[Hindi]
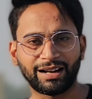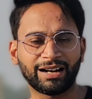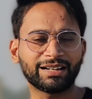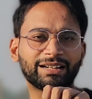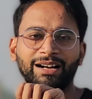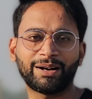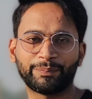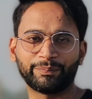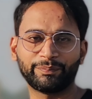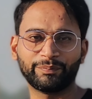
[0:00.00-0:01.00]
अगर आप
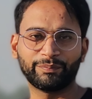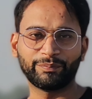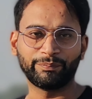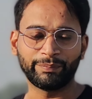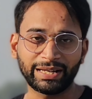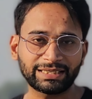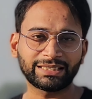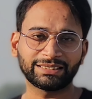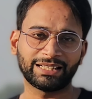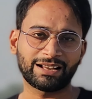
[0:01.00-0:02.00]
मेरे
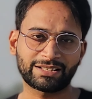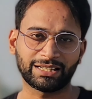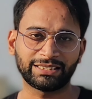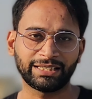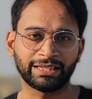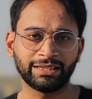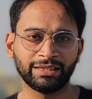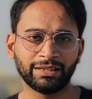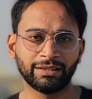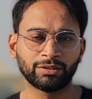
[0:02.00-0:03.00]
साथ आना चाहते हैं
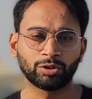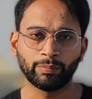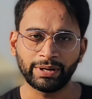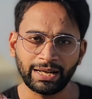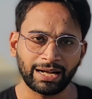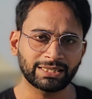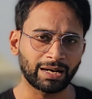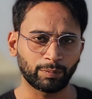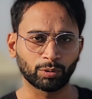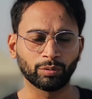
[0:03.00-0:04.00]
तो मैं आज
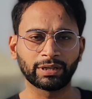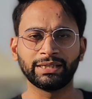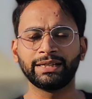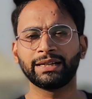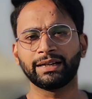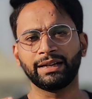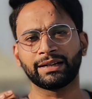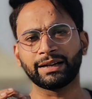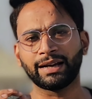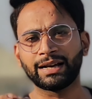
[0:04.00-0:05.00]
आप लोगों के लिए एक
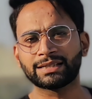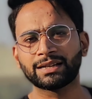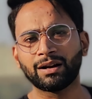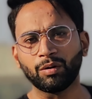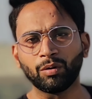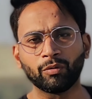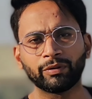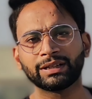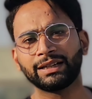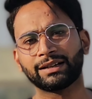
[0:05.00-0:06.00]
ऐसा
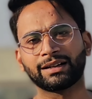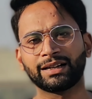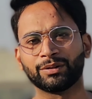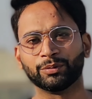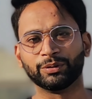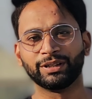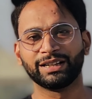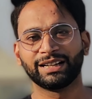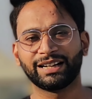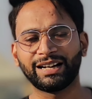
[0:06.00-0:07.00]
ऑफ़र लेकर आया हूँ
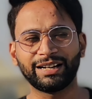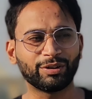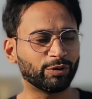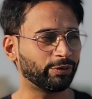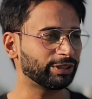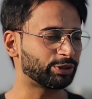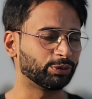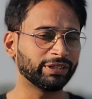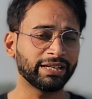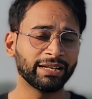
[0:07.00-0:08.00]
अरे ऑफ़र
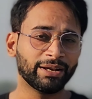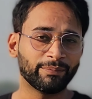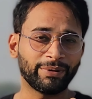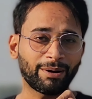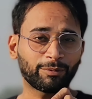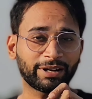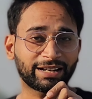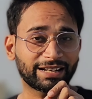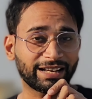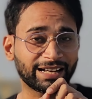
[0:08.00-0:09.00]
छोड़िए मैं आपको एक
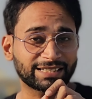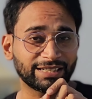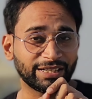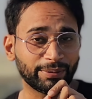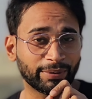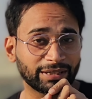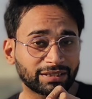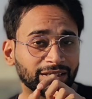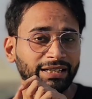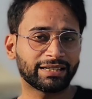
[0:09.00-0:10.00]
ऐसा
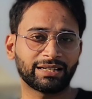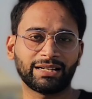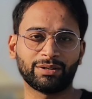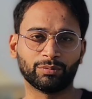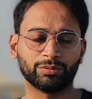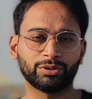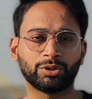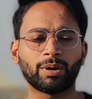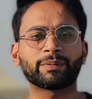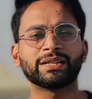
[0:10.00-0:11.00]
निमंत्रण लेकर आया हूँ
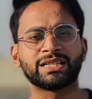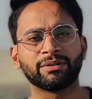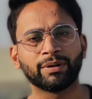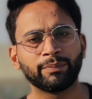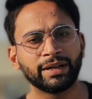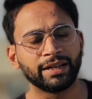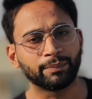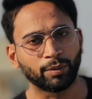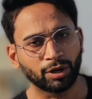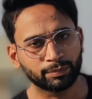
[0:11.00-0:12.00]
जो आपके जीवन में
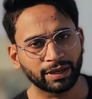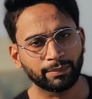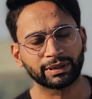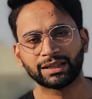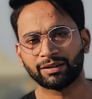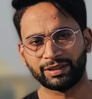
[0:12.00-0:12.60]
एक बहुत बड़ा बदलाव